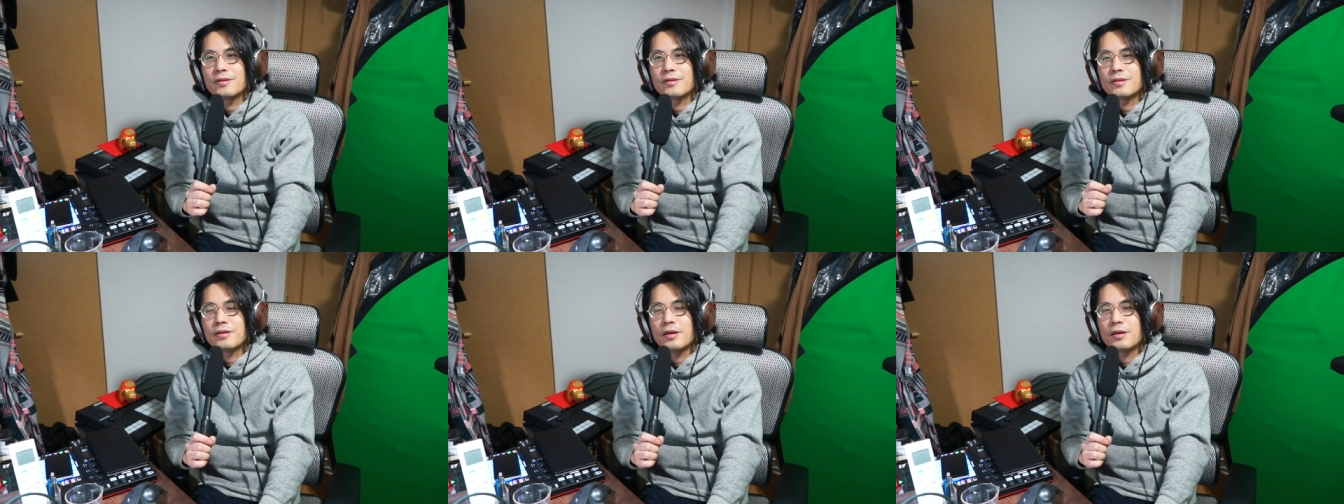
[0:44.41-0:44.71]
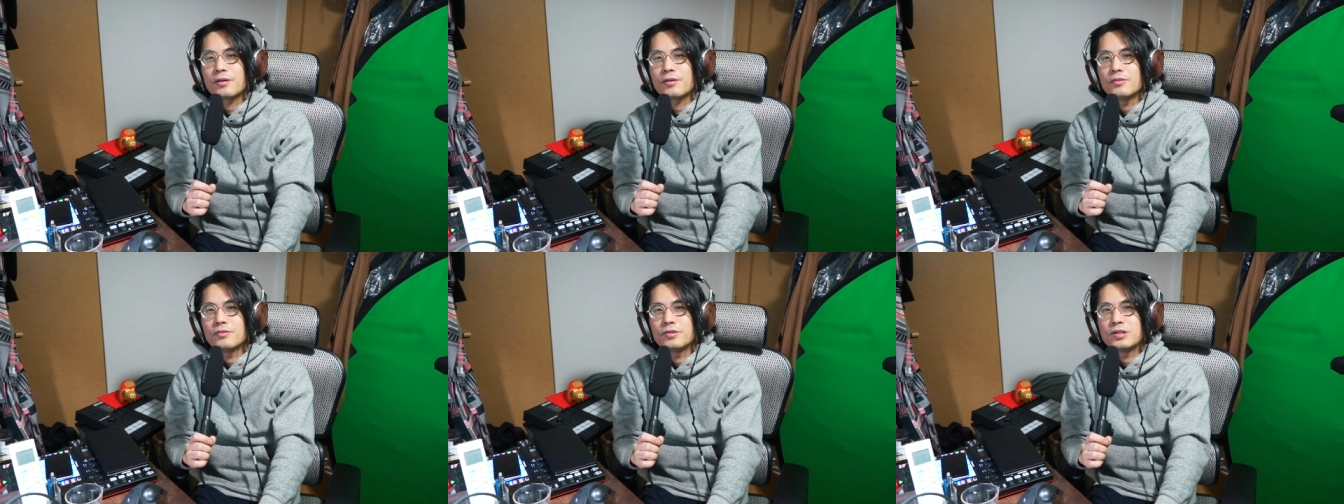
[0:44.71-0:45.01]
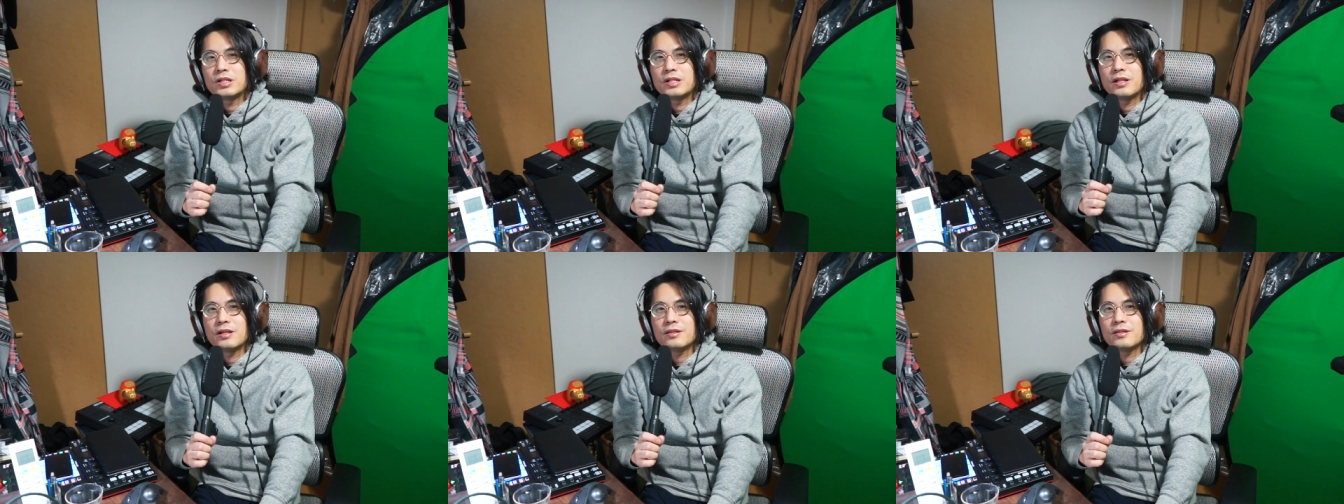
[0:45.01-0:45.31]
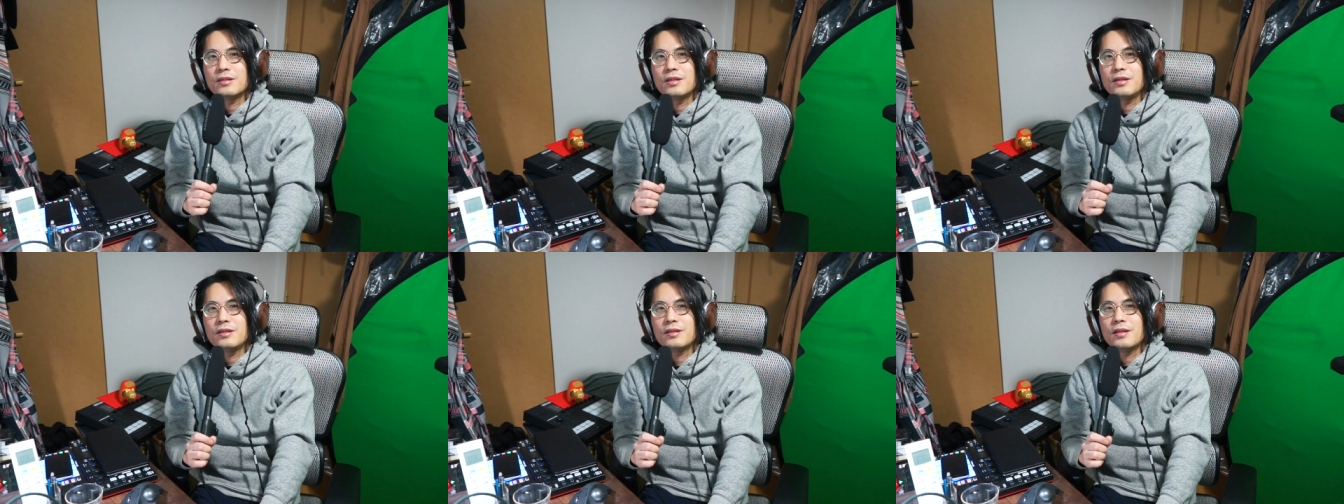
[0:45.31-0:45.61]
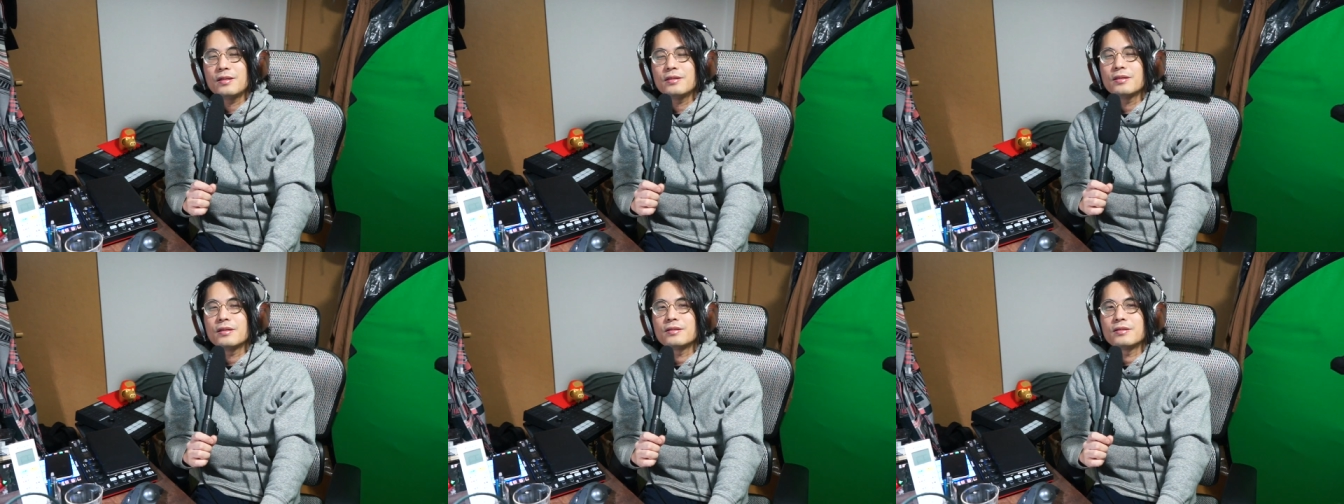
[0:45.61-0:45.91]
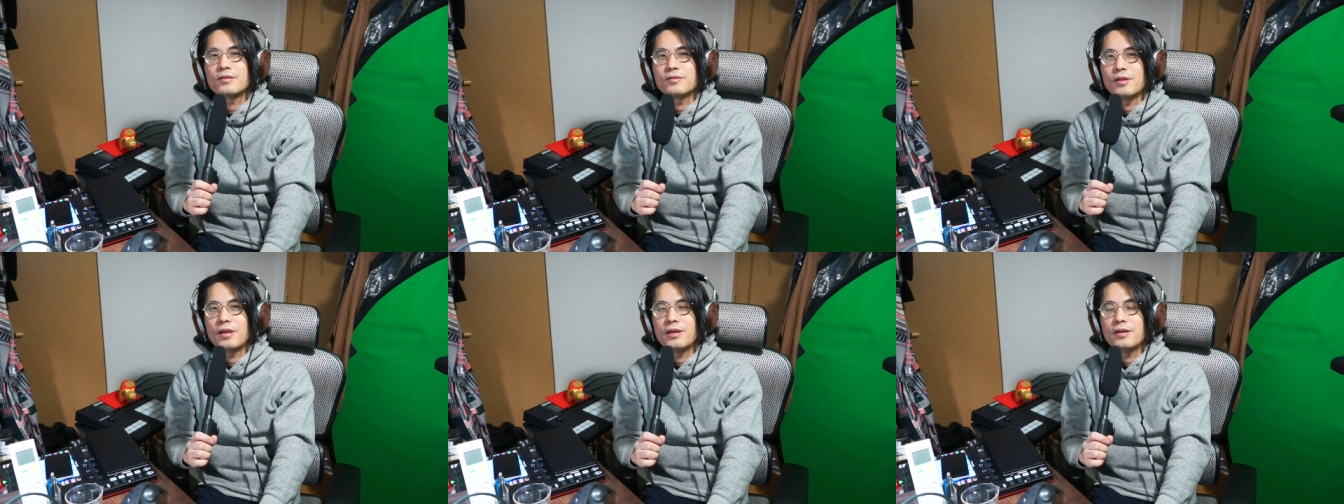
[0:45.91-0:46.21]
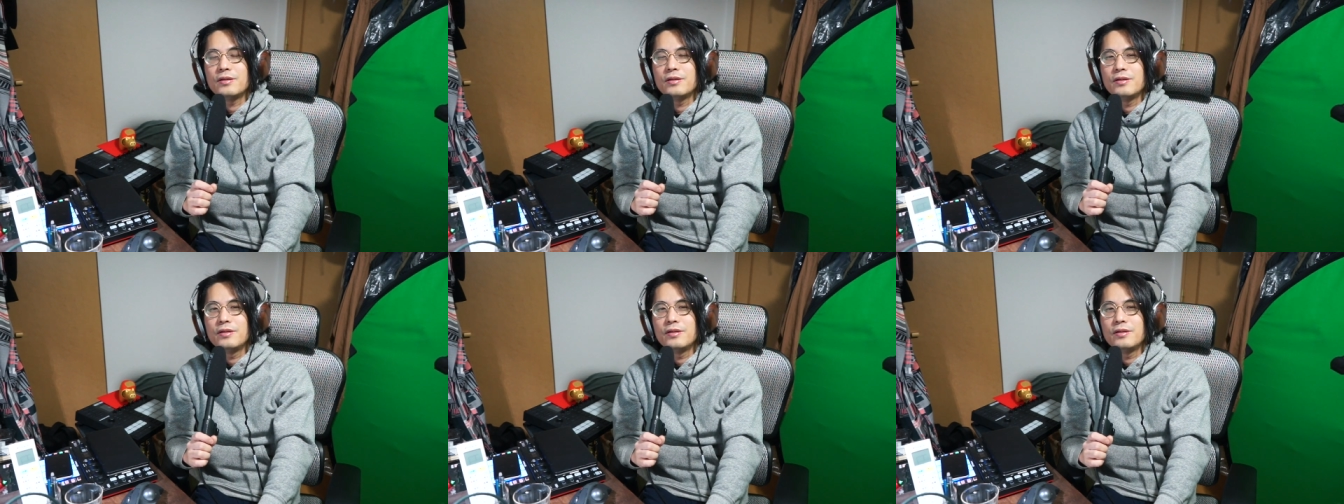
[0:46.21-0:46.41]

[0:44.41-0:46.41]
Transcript: 結構失っていたんですよね。